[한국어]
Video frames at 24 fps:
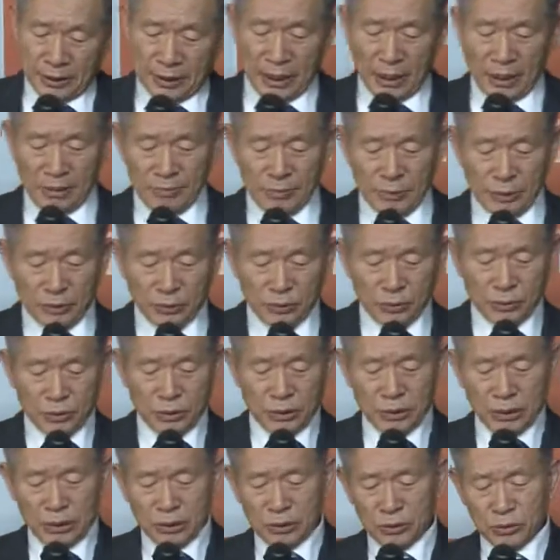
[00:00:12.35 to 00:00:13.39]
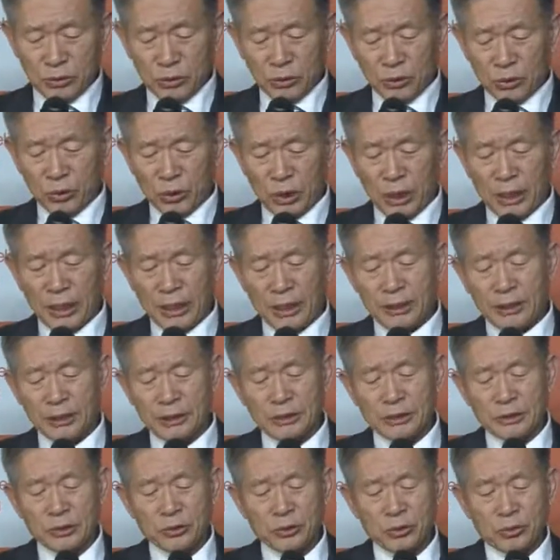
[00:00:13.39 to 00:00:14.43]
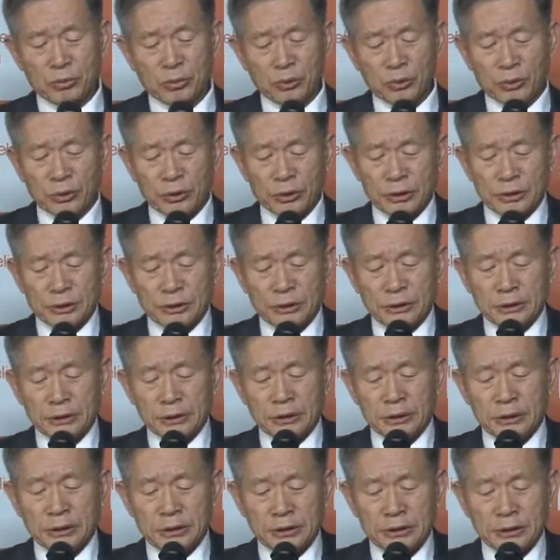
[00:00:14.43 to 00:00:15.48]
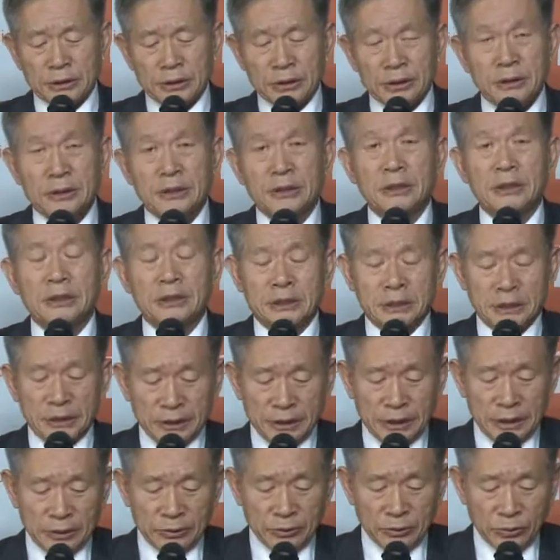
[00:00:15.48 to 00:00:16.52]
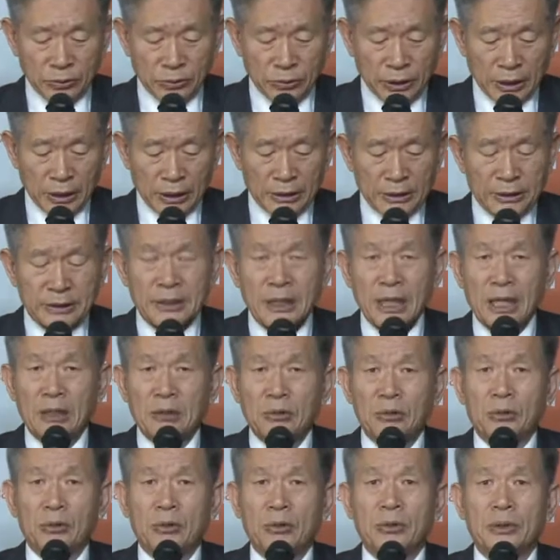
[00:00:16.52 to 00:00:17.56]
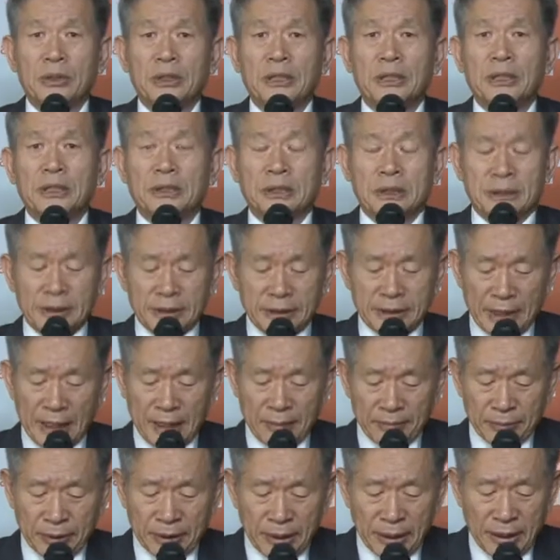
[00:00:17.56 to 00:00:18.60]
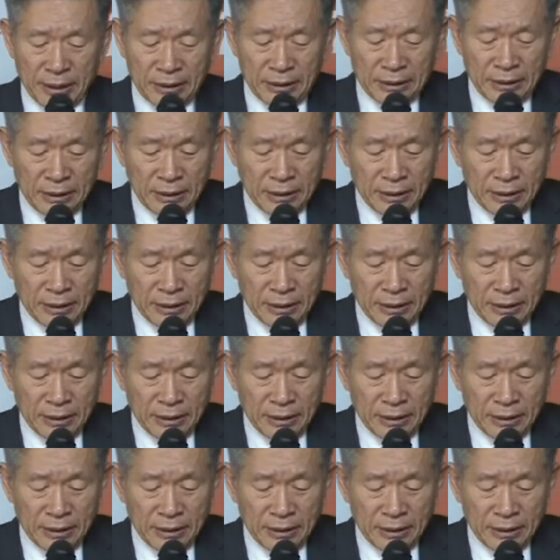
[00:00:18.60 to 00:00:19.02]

대한민국 건국을 누가 했는지도 모르는 그런 시대 속에 살고 있는 듯합니다.